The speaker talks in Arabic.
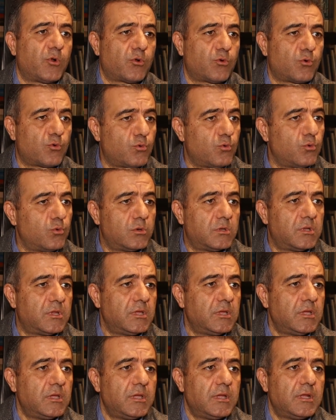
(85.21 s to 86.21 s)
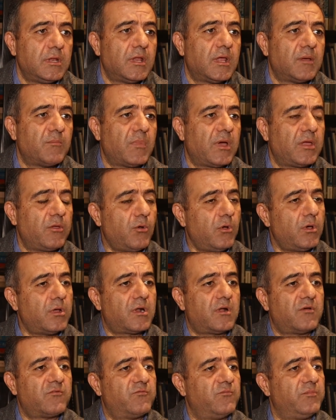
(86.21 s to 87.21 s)
الركودي إلى ما
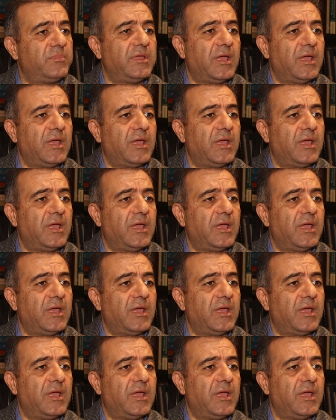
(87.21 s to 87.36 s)
يعرف